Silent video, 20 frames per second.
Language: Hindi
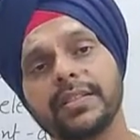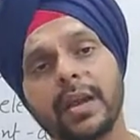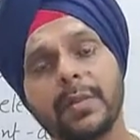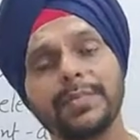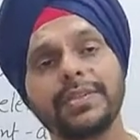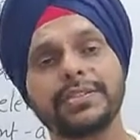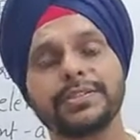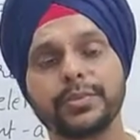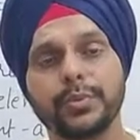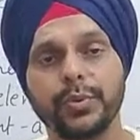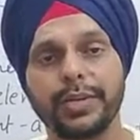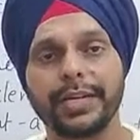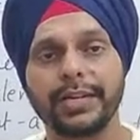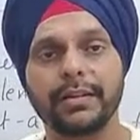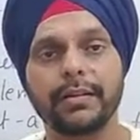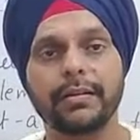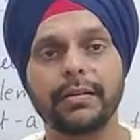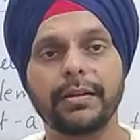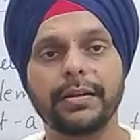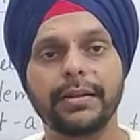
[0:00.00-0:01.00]
तामिल्स को
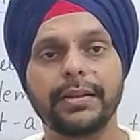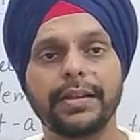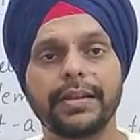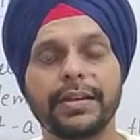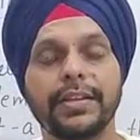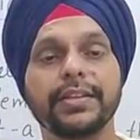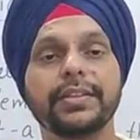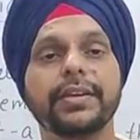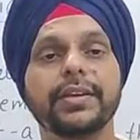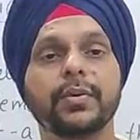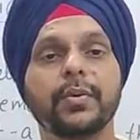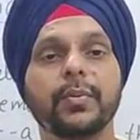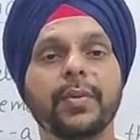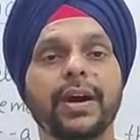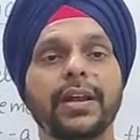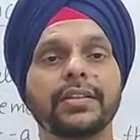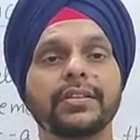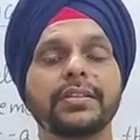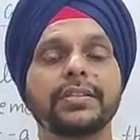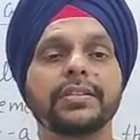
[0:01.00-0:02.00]
लेकर रही है कि देखो
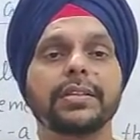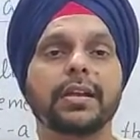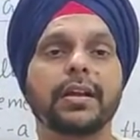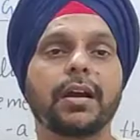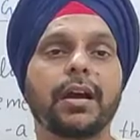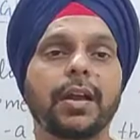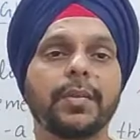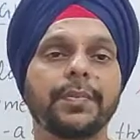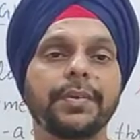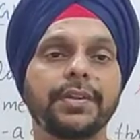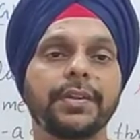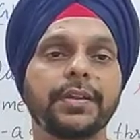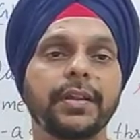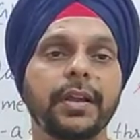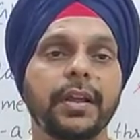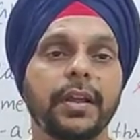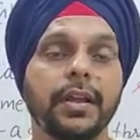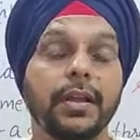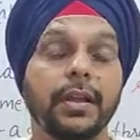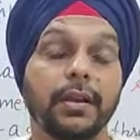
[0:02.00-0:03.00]
भारत की सरकार भी
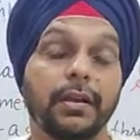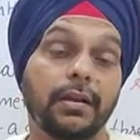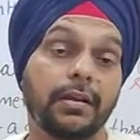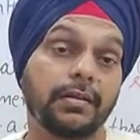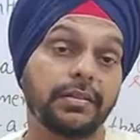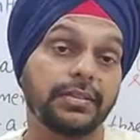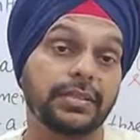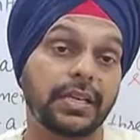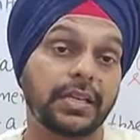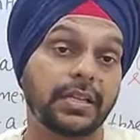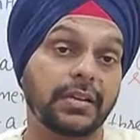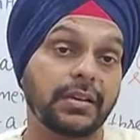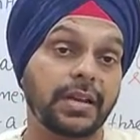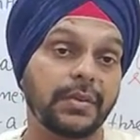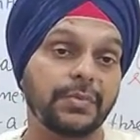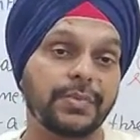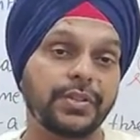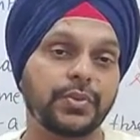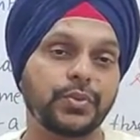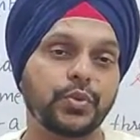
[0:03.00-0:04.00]
ज़्यादा
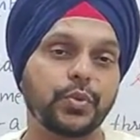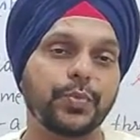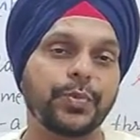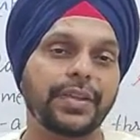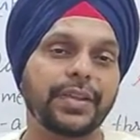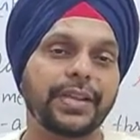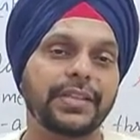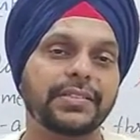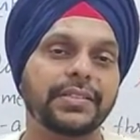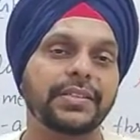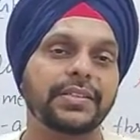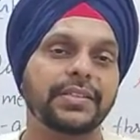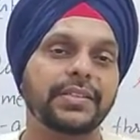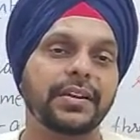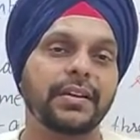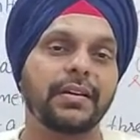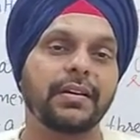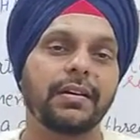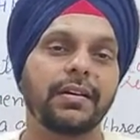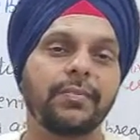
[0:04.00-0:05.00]
टाइम तक चुप नहीं रह सकती
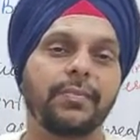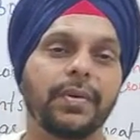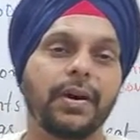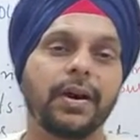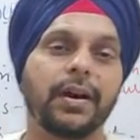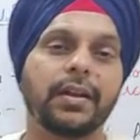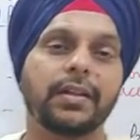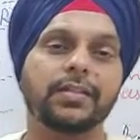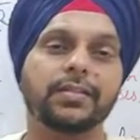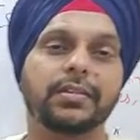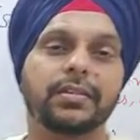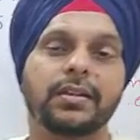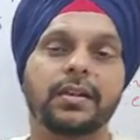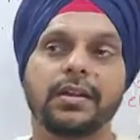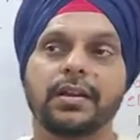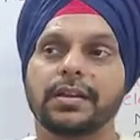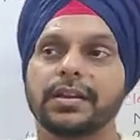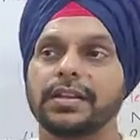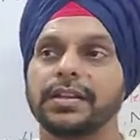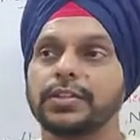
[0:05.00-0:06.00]
अगर भारत
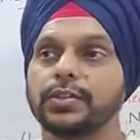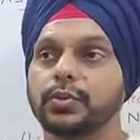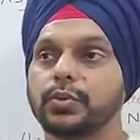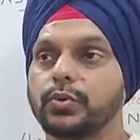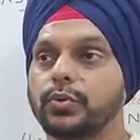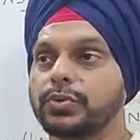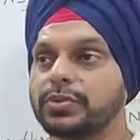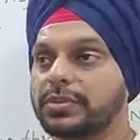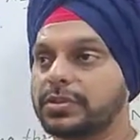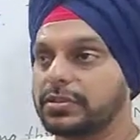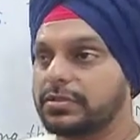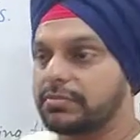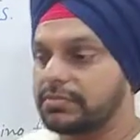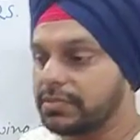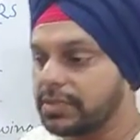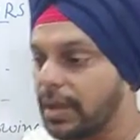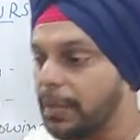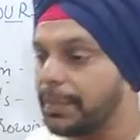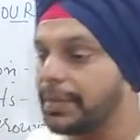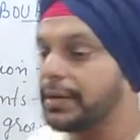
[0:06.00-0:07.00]
के जो
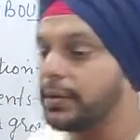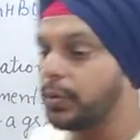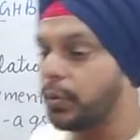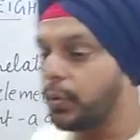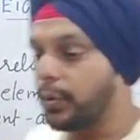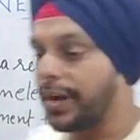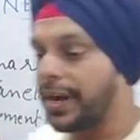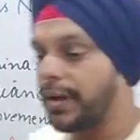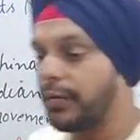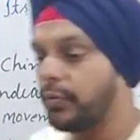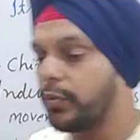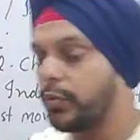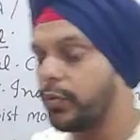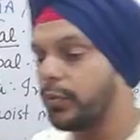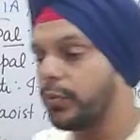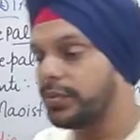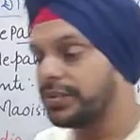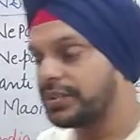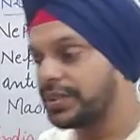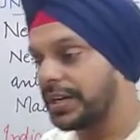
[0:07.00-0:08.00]
तमिल लोग हैं वो
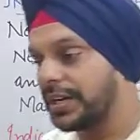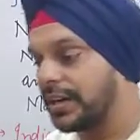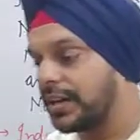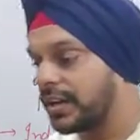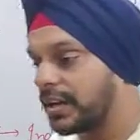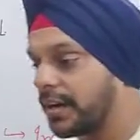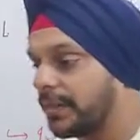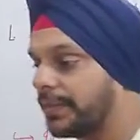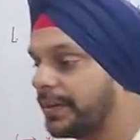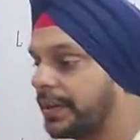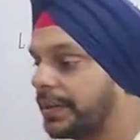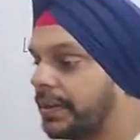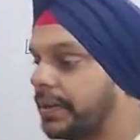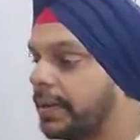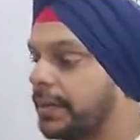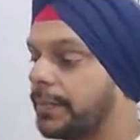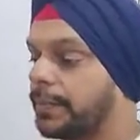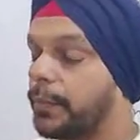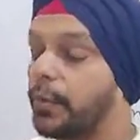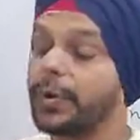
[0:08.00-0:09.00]
श्रीलंका में
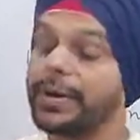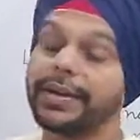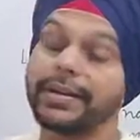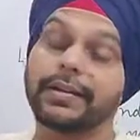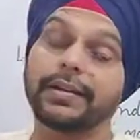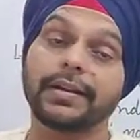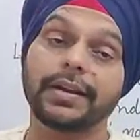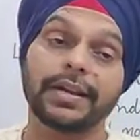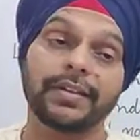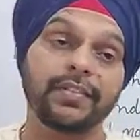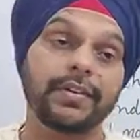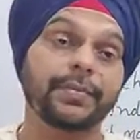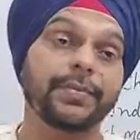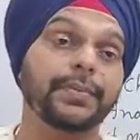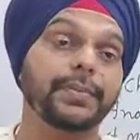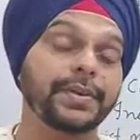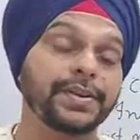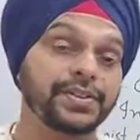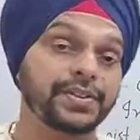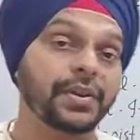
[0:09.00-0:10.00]
पॉलिटिकल लेवल
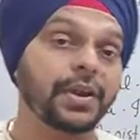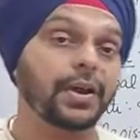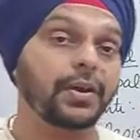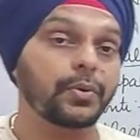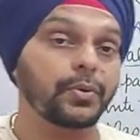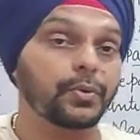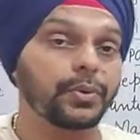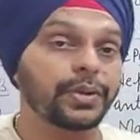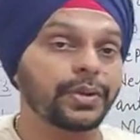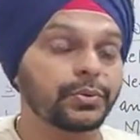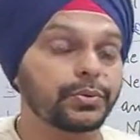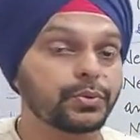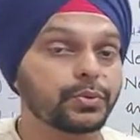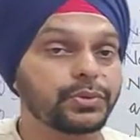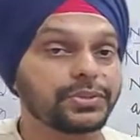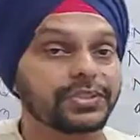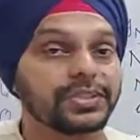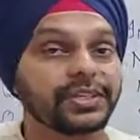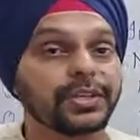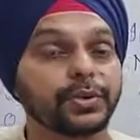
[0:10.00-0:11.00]
पे परेशान हो रहे हो
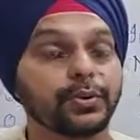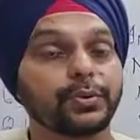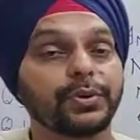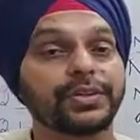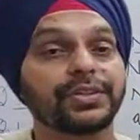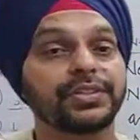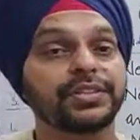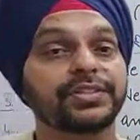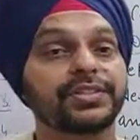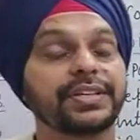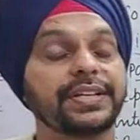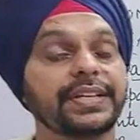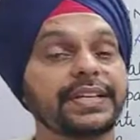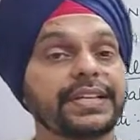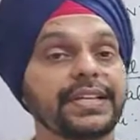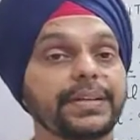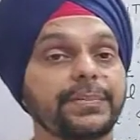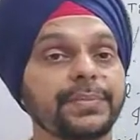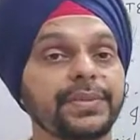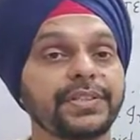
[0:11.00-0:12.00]
तो इसलिए इन्होंने जैसे
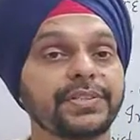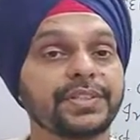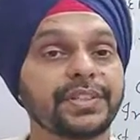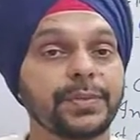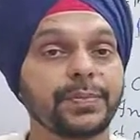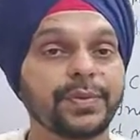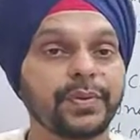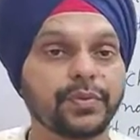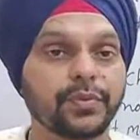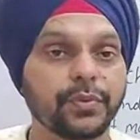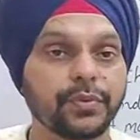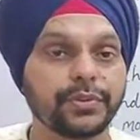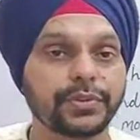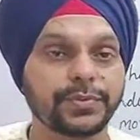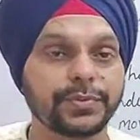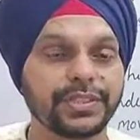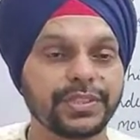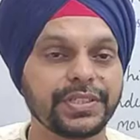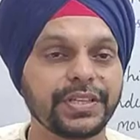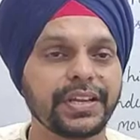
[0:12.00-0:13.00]
इंडियन पीस कीपिंग
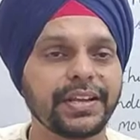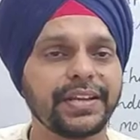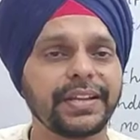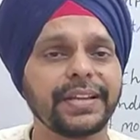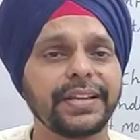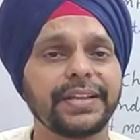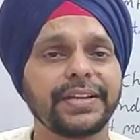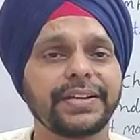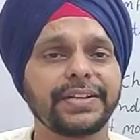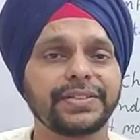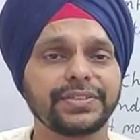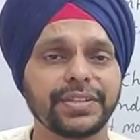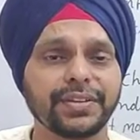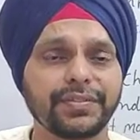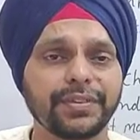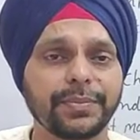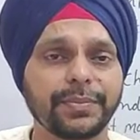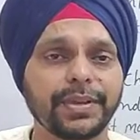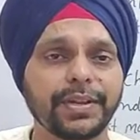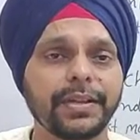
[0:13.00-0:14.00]
फोर्स भेजी
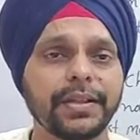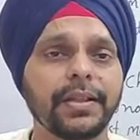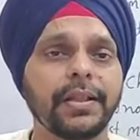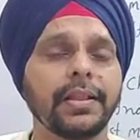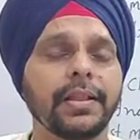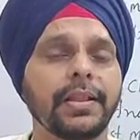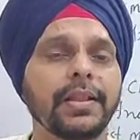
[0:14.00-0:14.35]
1987 में